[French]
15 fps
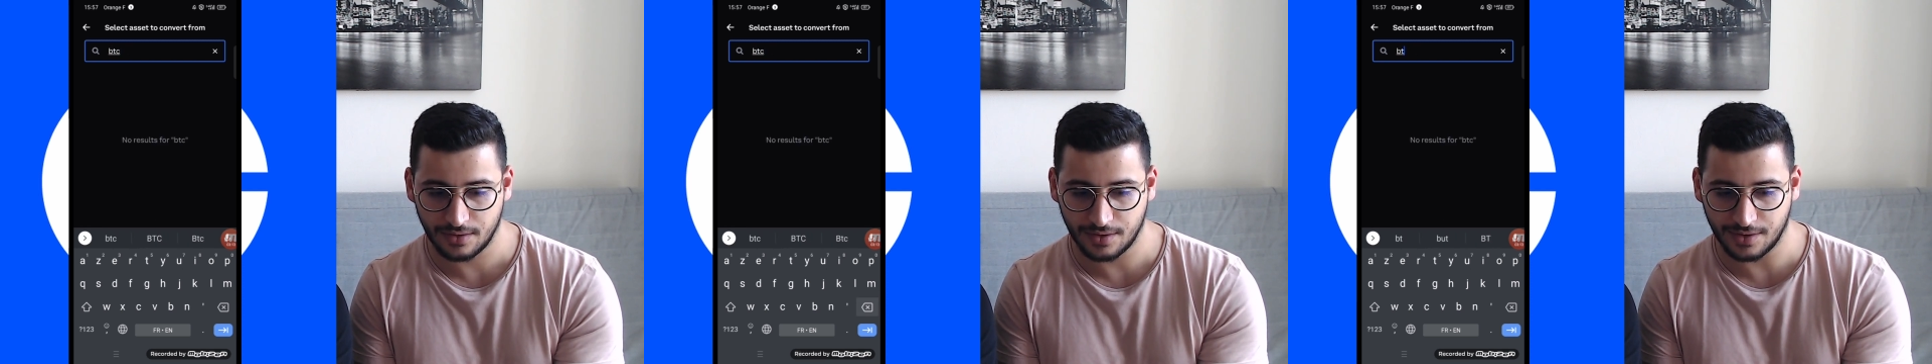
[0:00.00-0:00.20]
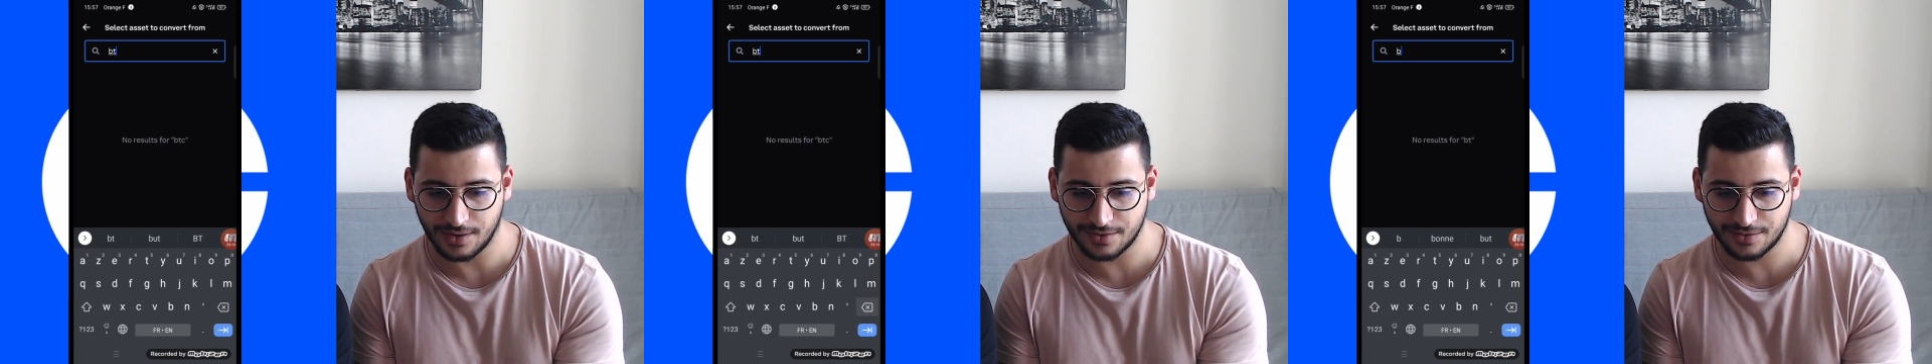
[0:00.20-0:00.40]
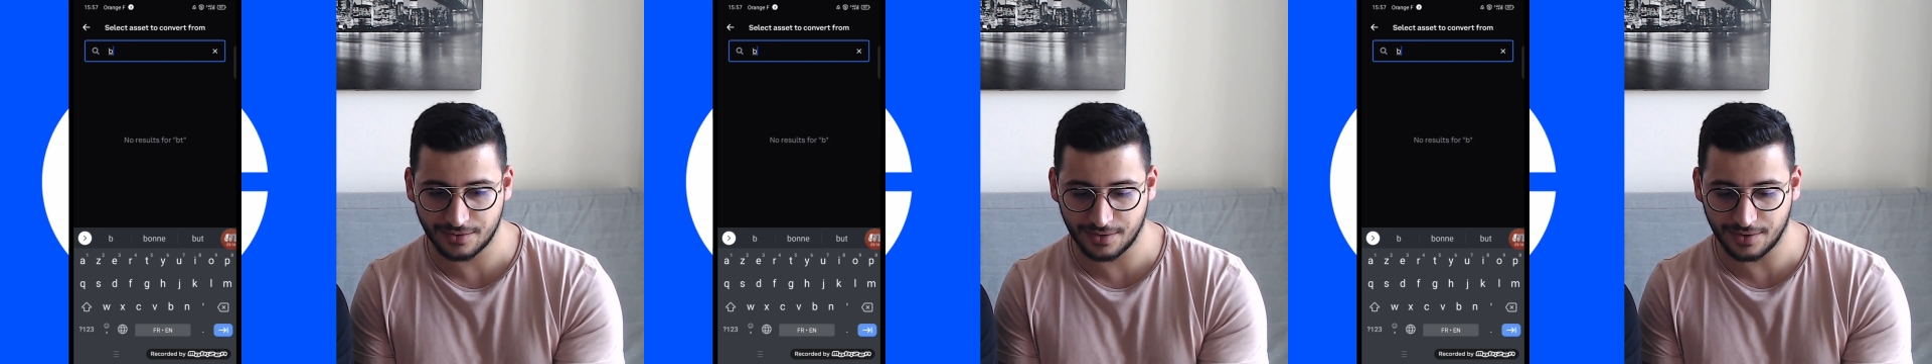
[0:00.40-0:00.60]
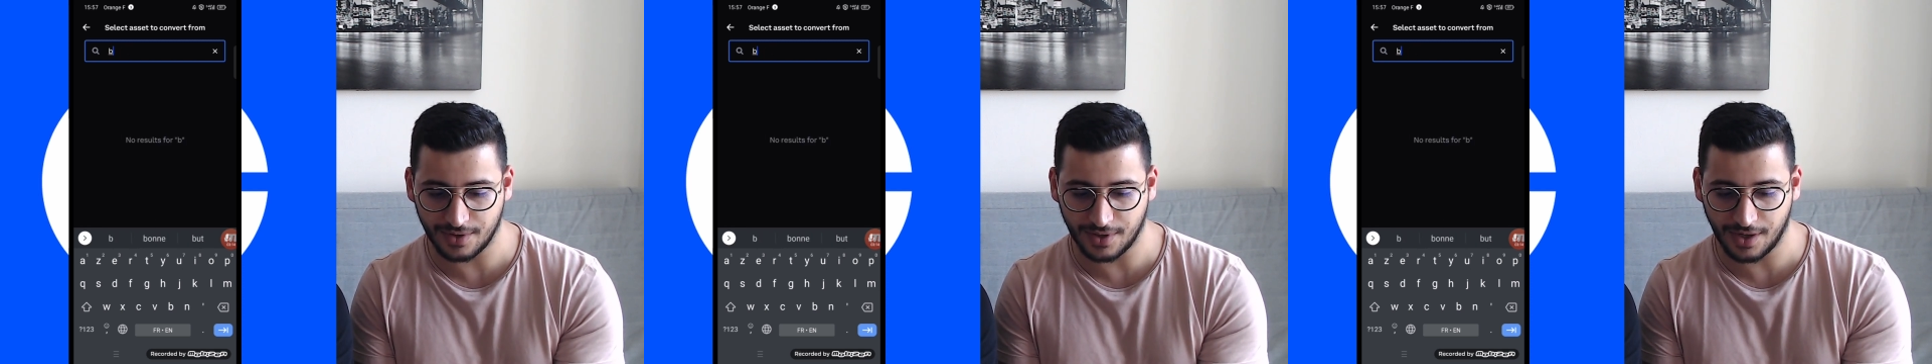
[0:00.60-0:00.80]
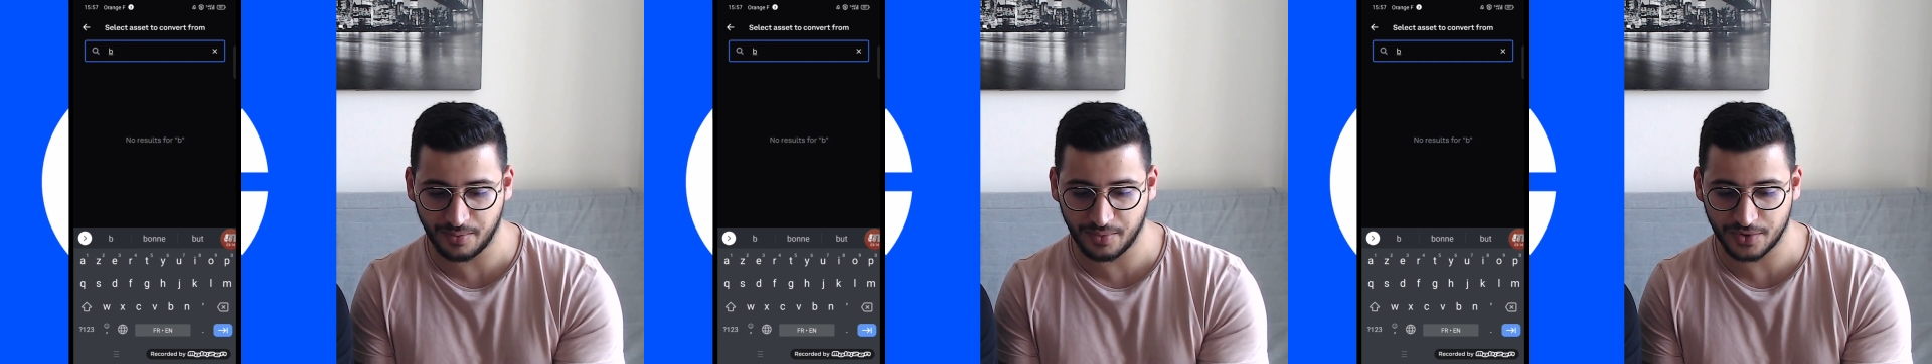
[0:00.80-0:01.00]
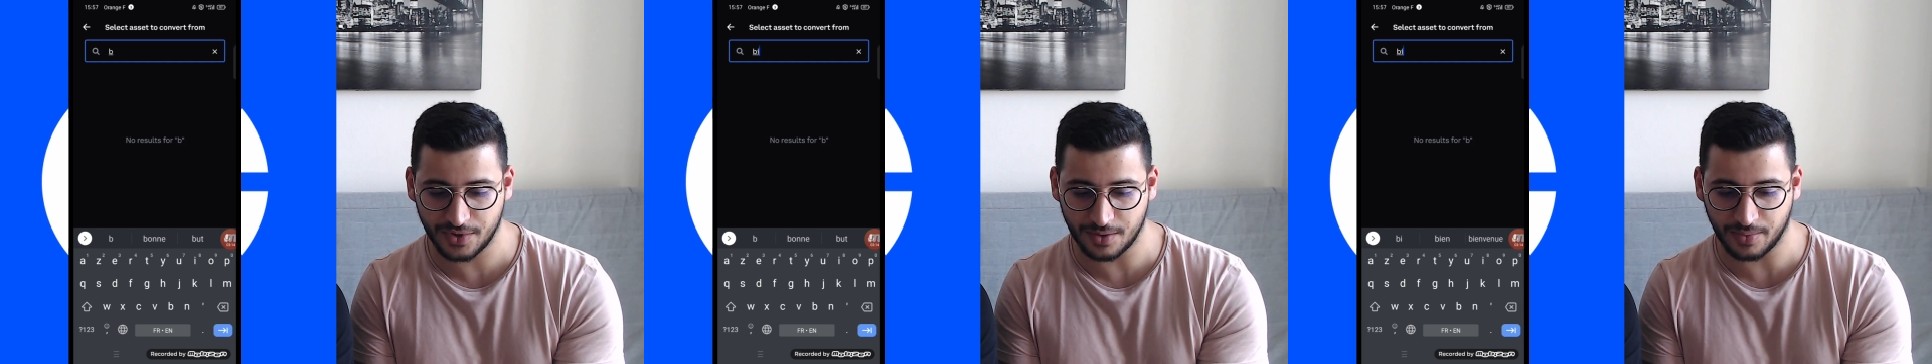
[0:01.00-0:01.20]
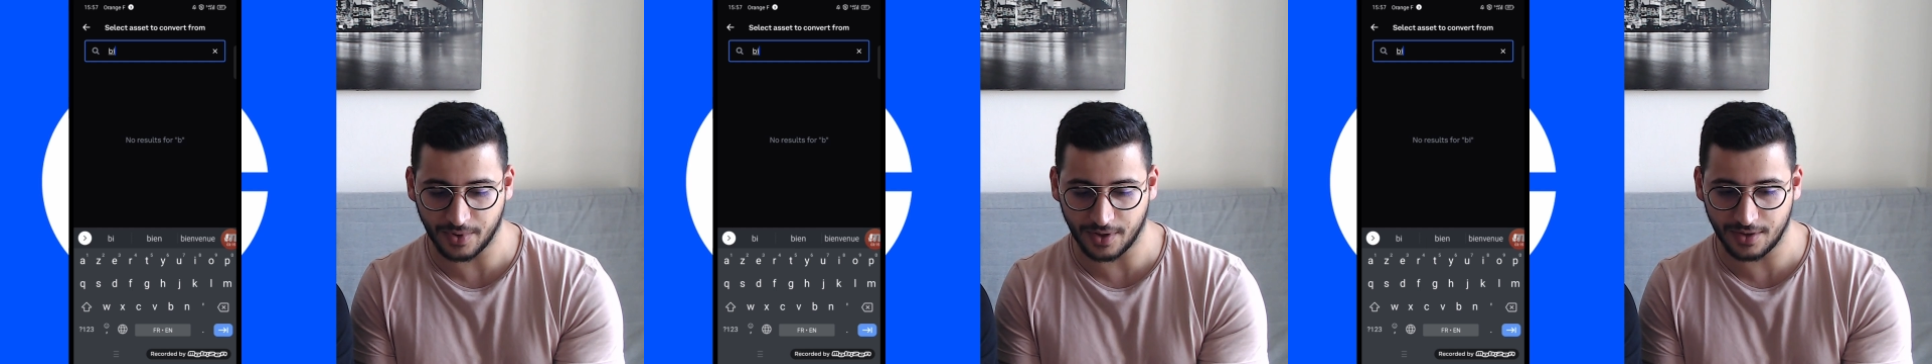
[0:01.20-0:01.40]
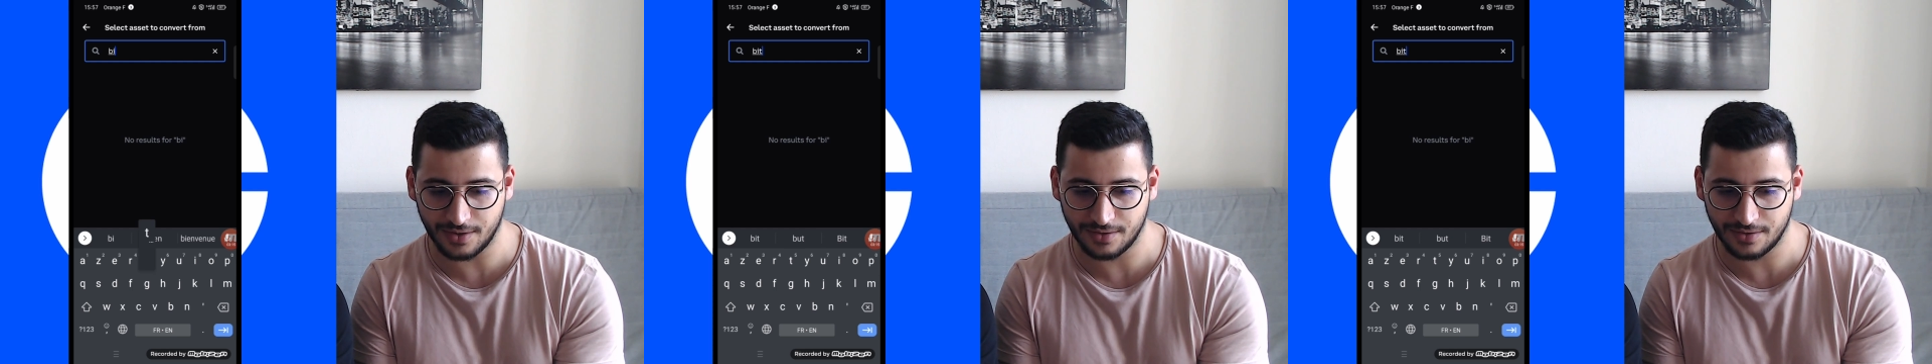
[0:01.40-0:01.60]
Est-ce que... Ah, peut-être
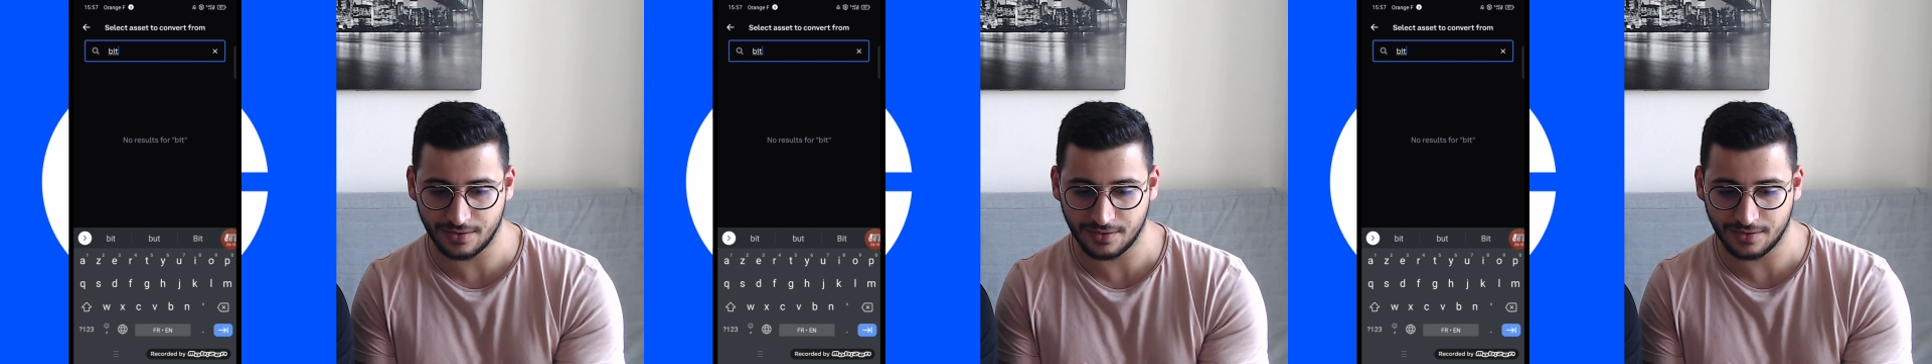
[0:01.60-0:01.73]
pas.